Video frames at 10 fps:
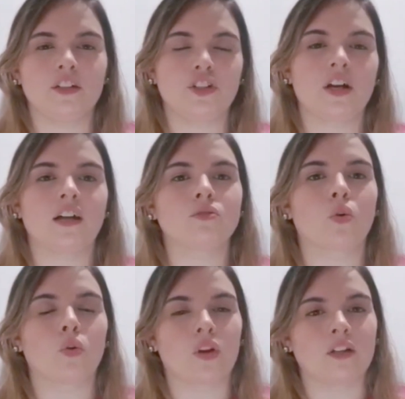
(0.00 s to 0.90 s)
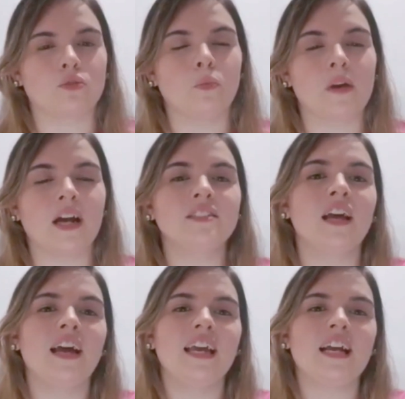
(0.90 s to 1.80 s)
neste caso Colorado do Brás
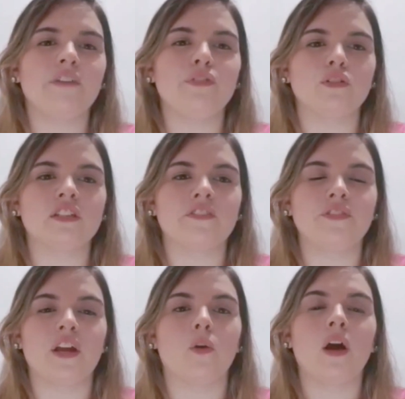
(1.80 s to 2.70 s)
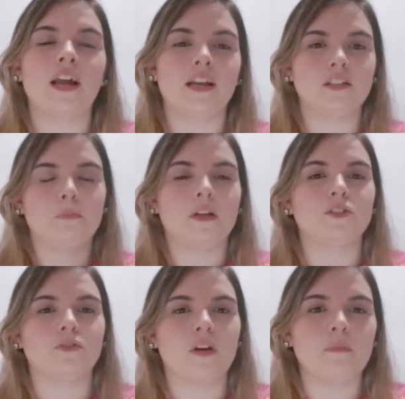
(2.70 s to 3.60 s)
e Gaviões da Fiel,
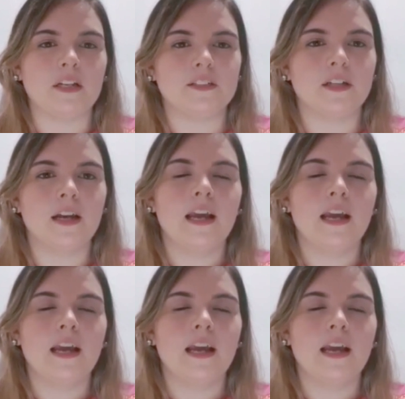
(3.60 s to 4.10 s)
respectivamente.